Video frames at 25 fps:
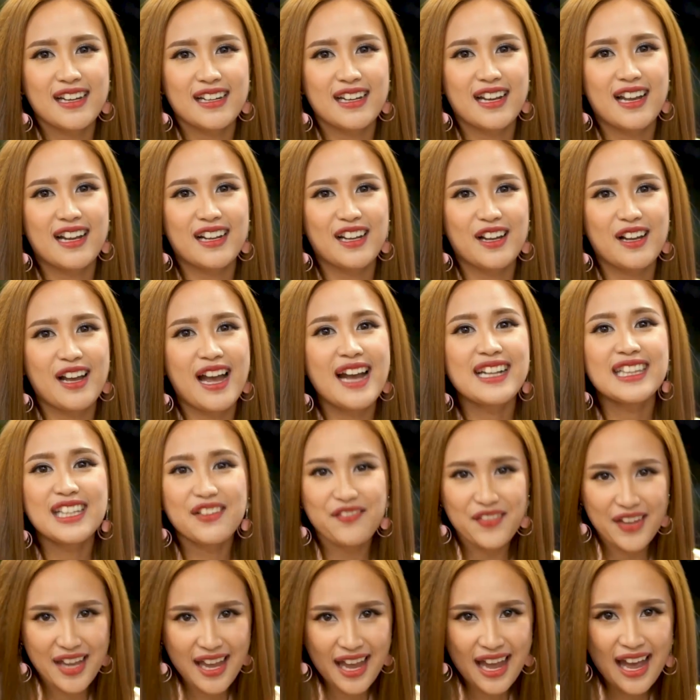coi à, à,
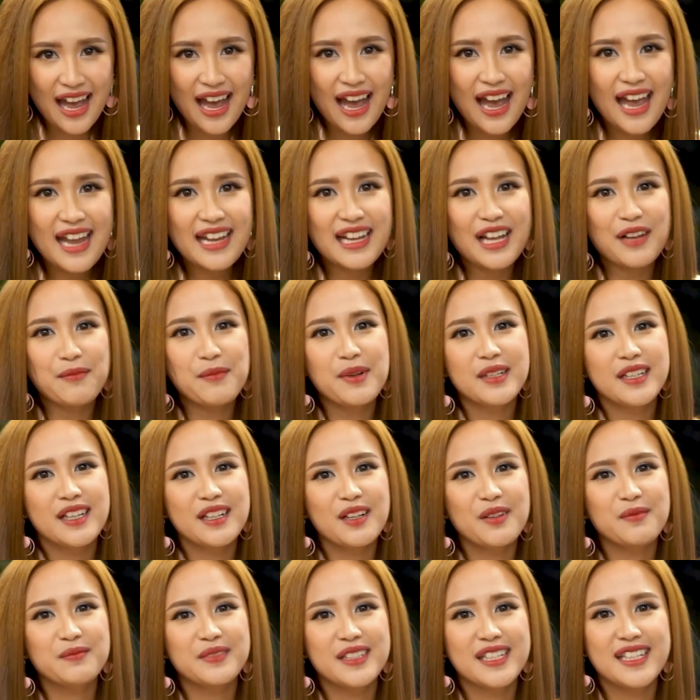HTV2 cảm ơn
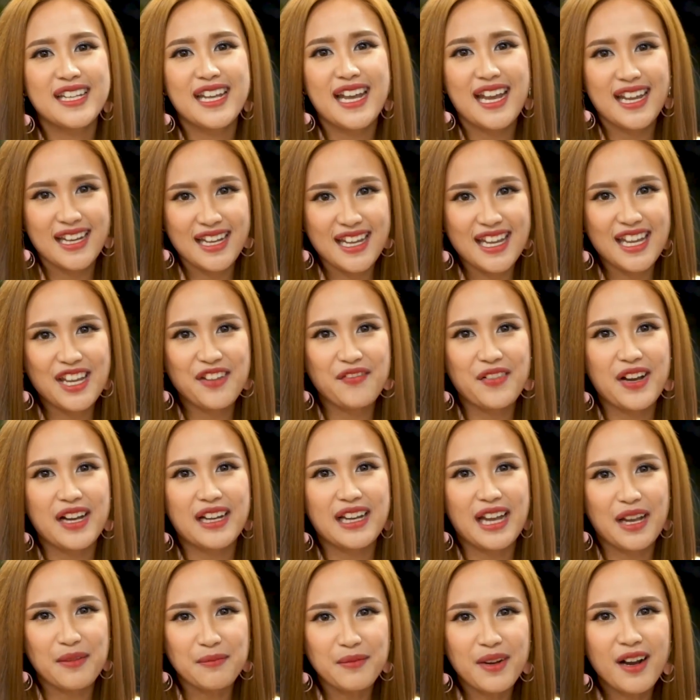đến công ty DID
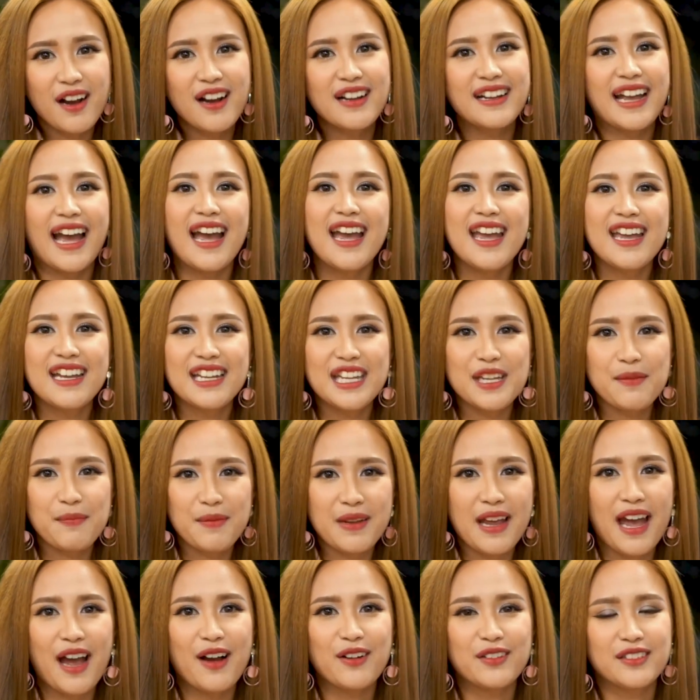và cảm ơn cả
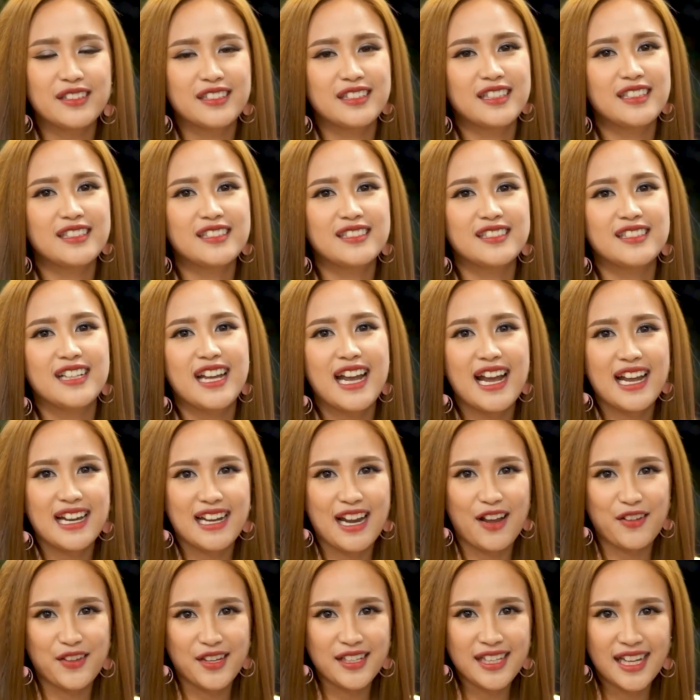ekip gạo từ
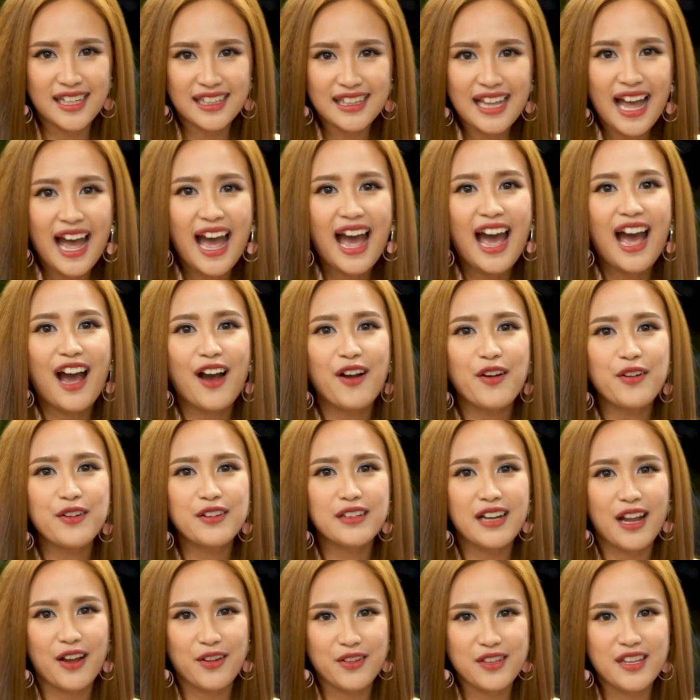đạo diễn Thạch
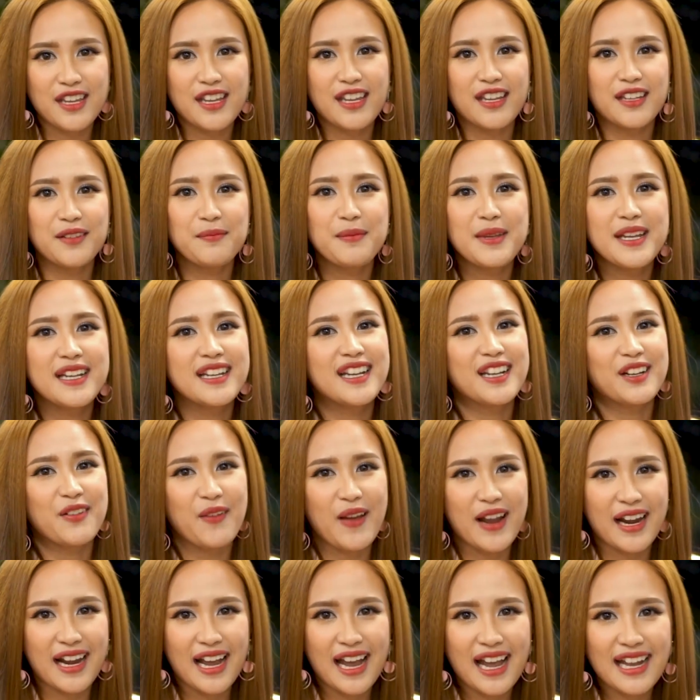Thảo đạo diễn biên kịch
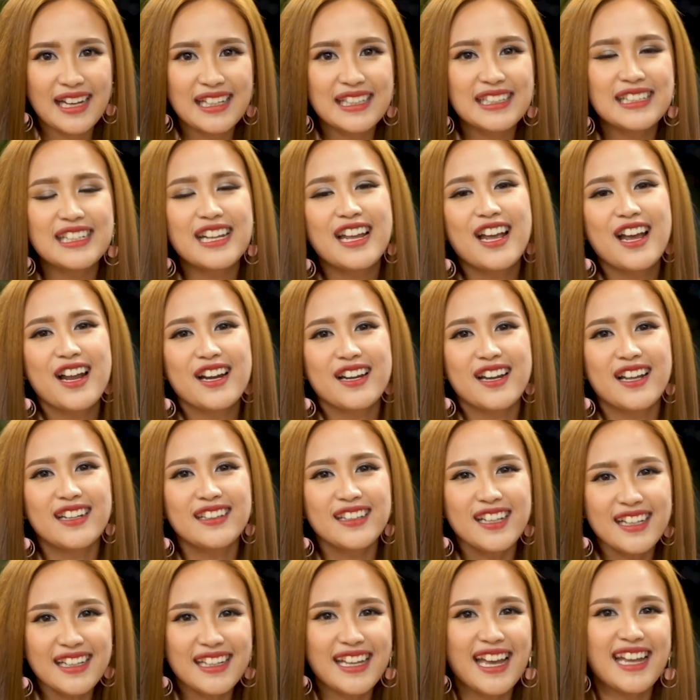Hoàng Anh
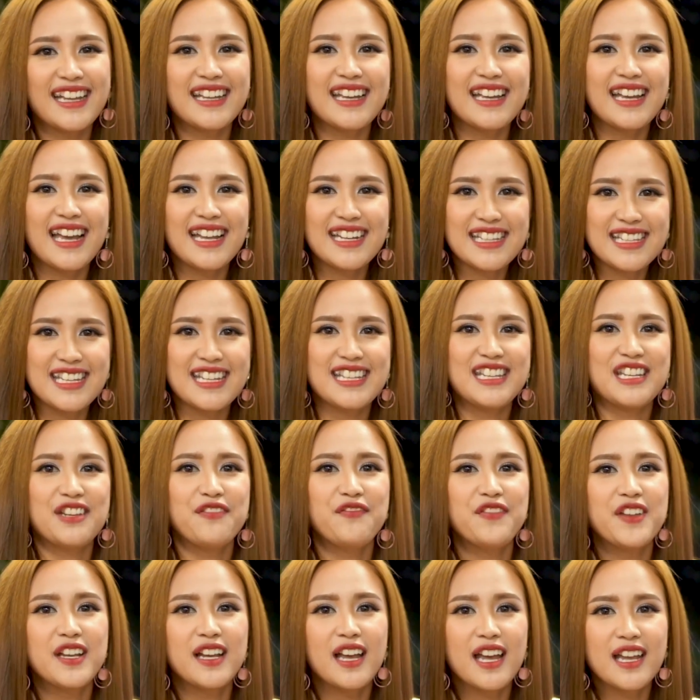đến tất cả các anh chị
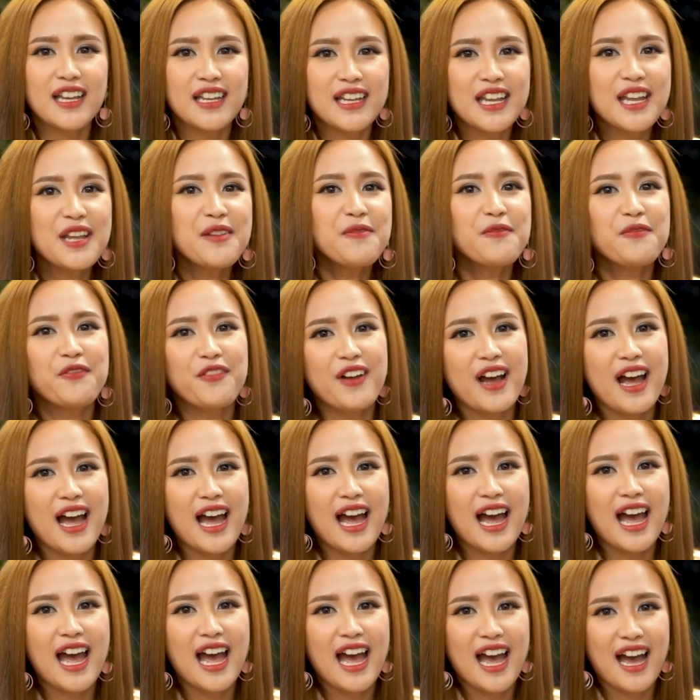diễn viên ekip
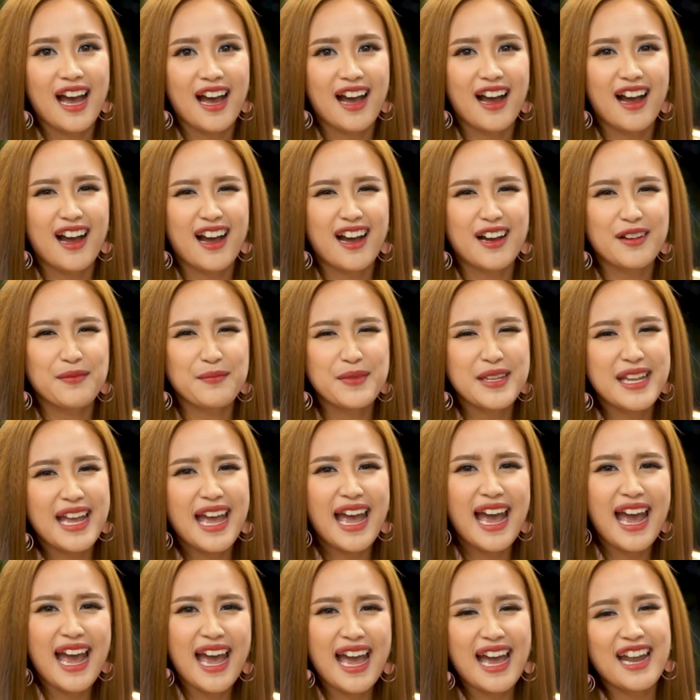và BA
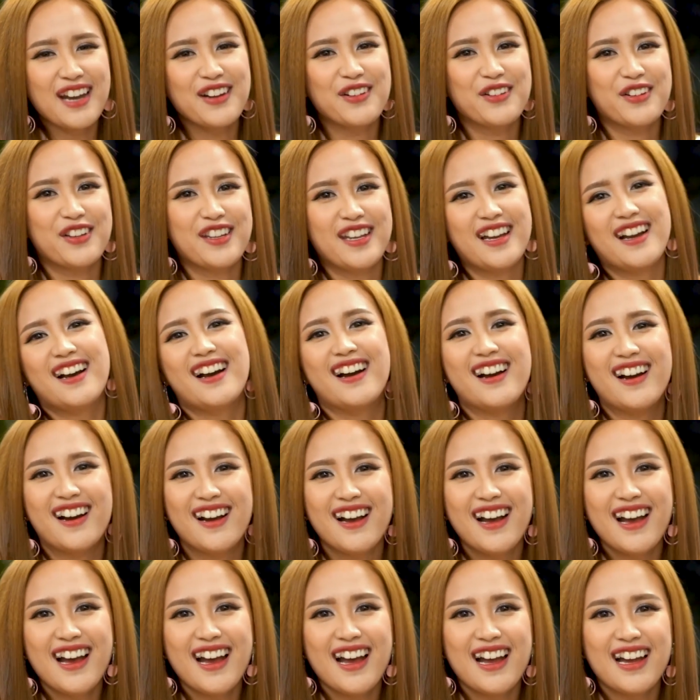à, rồi
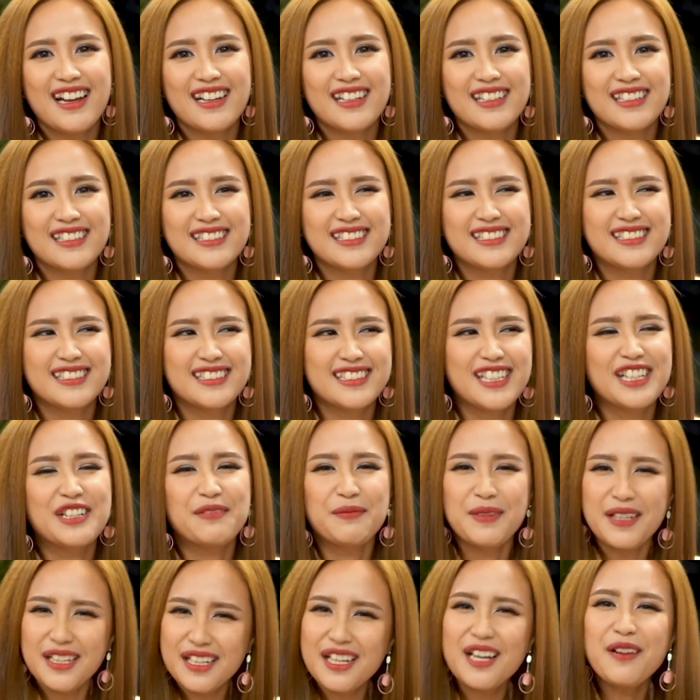ờ,
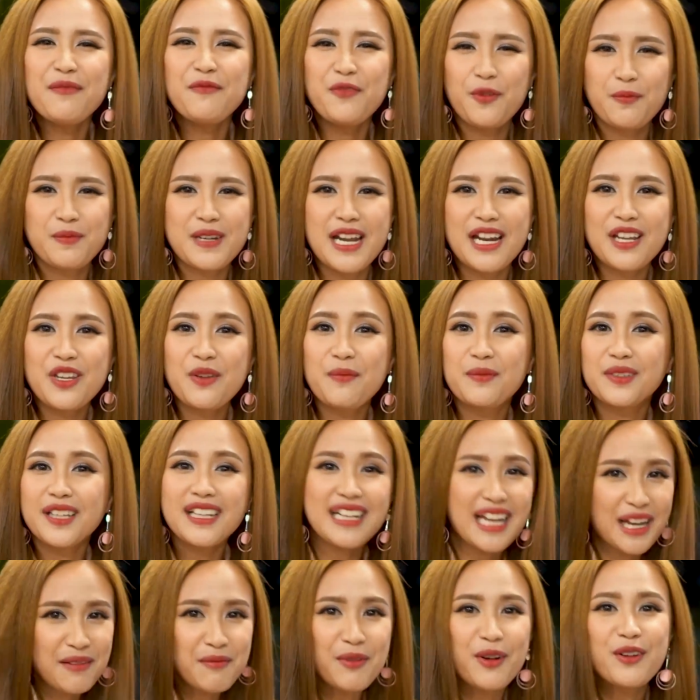từ make up phục trang cho
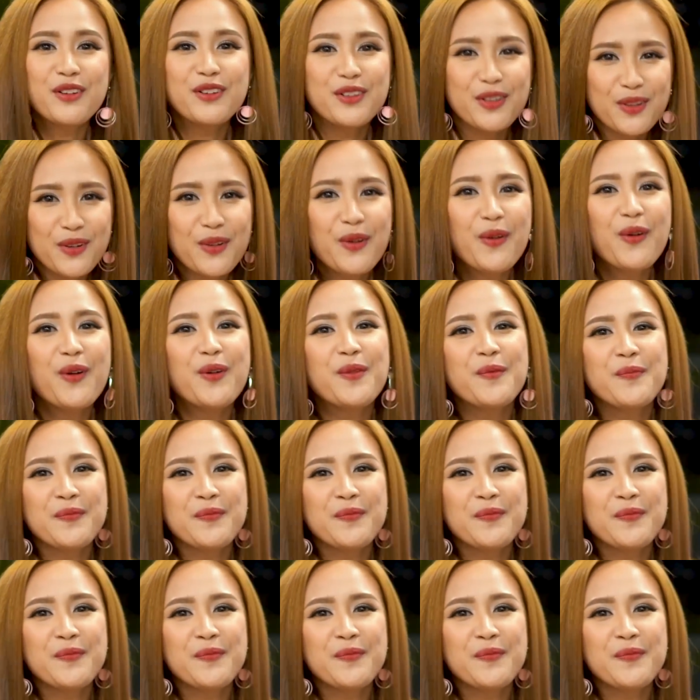tất cả mọi người luôn